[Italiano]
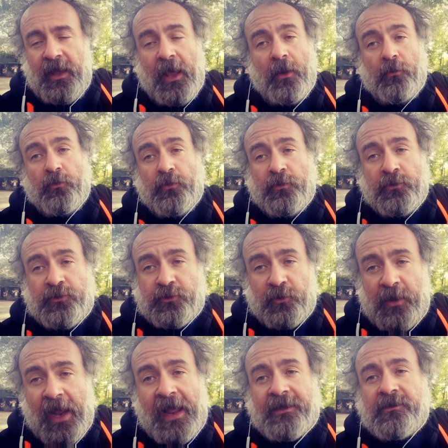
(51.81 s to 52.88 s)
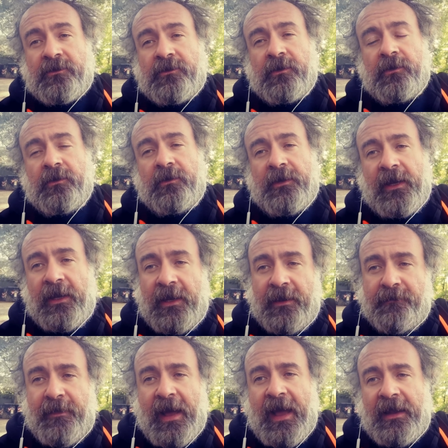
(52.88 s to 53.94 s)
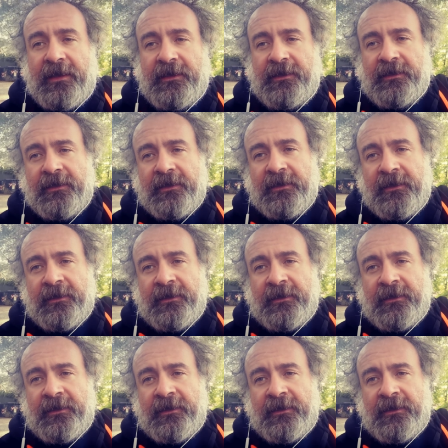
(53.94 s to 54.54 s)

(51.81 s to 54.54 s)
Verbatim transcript: è un giocattolo nelle mani